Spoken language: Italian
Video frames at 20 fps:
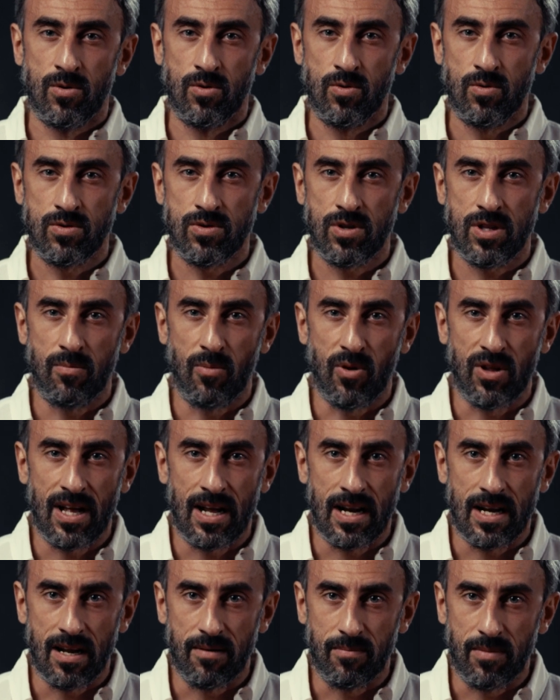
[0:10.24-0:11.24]
L'uso di
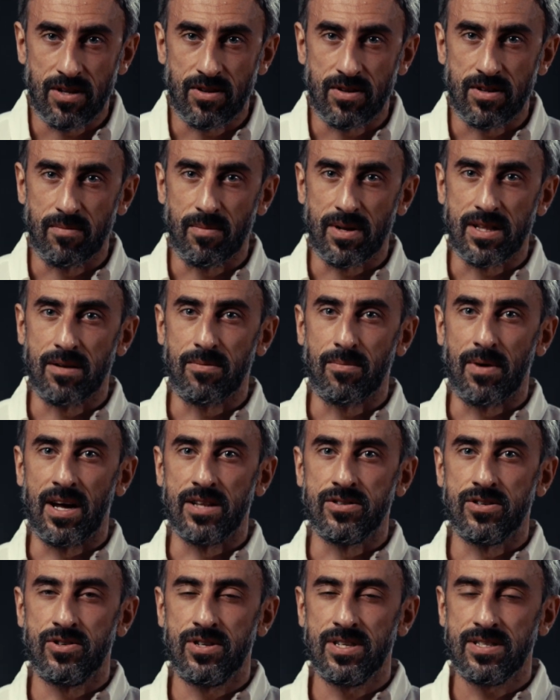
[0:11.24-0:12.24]
modelli e metodi
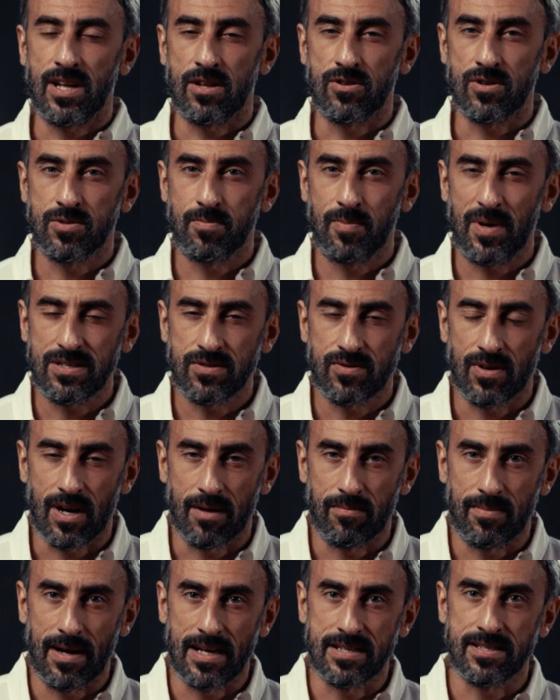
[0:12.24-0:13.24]
matematici è stato spesso
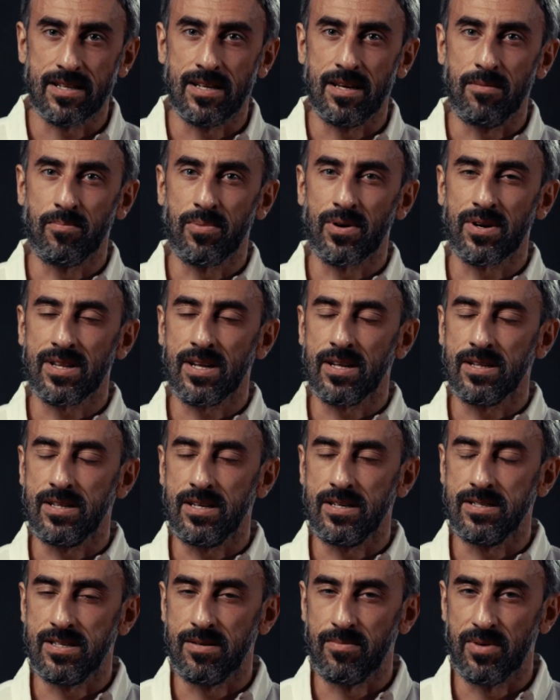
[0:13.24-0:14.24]
alla base di
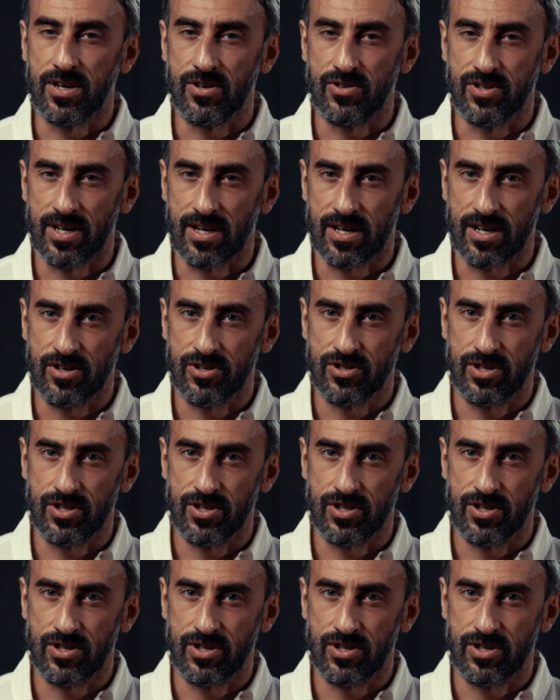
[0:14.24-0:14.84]
importantissime ricerche